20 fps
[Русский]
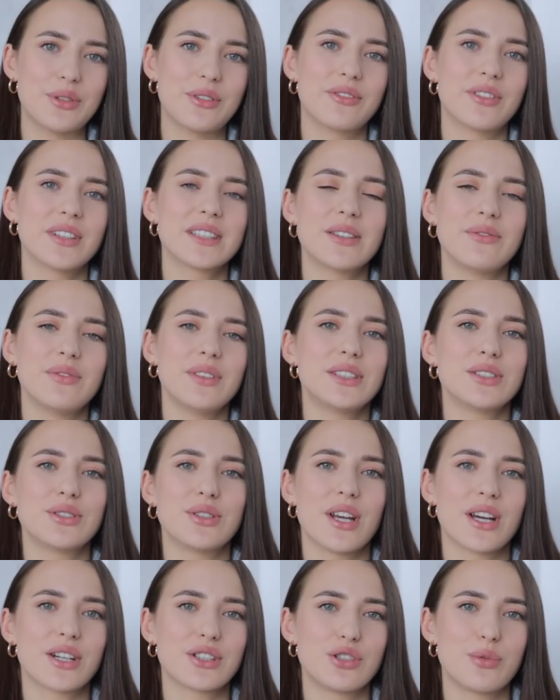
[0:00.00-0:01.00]
В этом видео
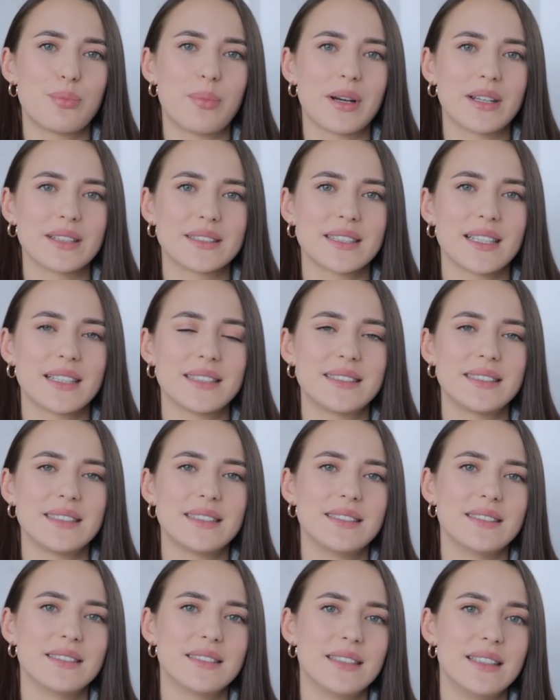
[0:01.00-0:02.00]
я хочу показать
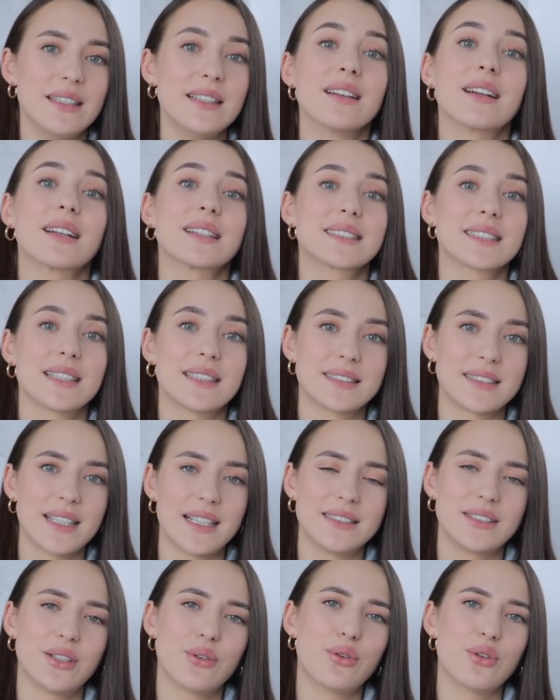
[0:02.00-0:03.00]
и
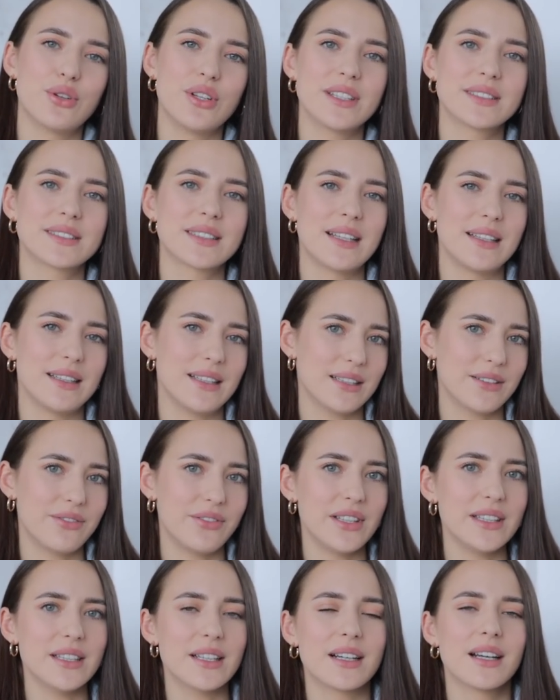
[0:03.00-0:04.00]
рассказать о нескольких
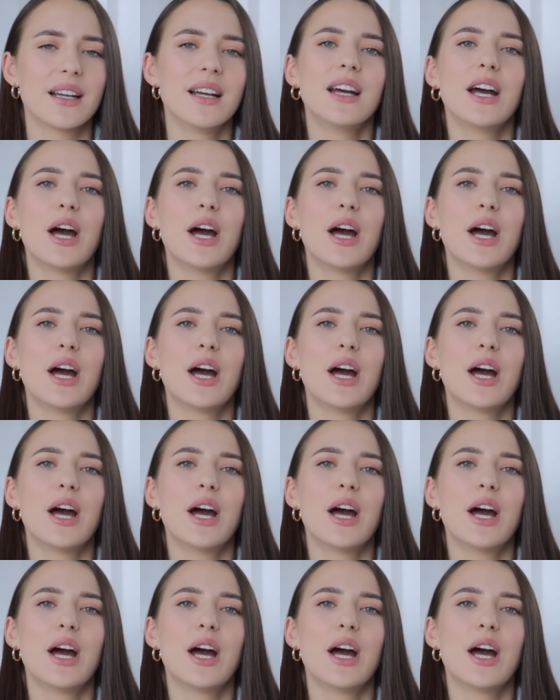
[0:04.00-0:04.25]
видах